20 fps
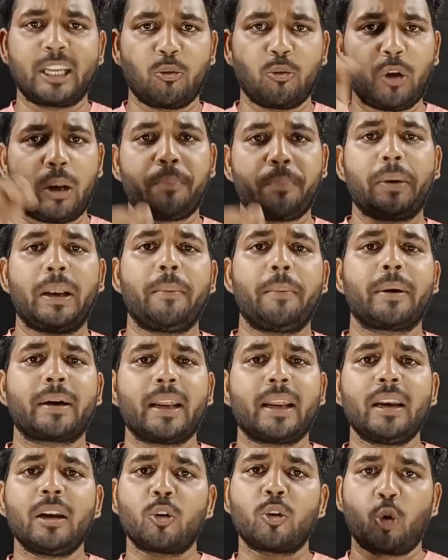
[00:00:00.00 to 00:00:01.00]
सिल्वर प्ले
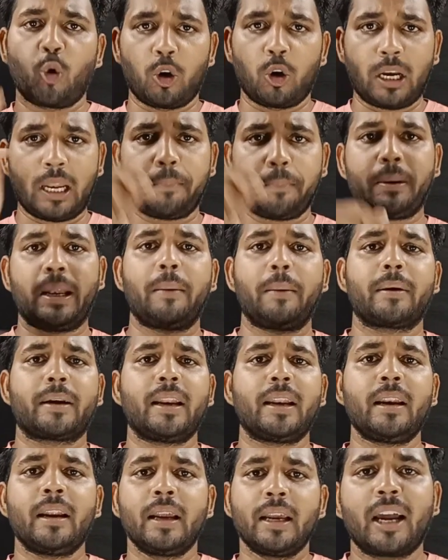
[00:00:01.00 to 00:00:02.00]
बटन गोल्डन प्ले
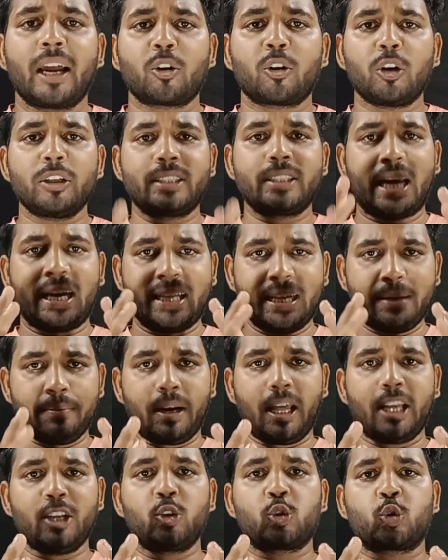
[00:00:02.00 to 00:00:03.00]
बटन अगर कोई ज्यादा
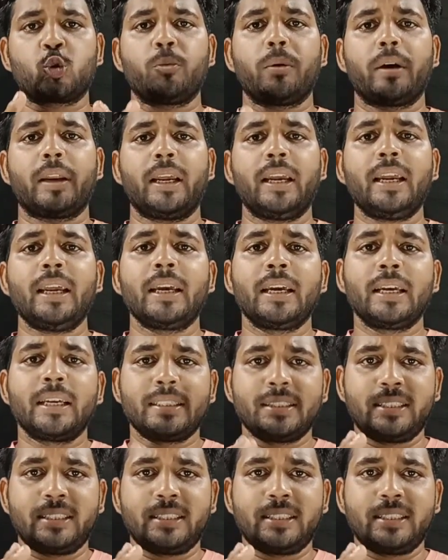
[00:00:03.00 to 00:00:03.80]
ही बड़ा यूट्यूबर है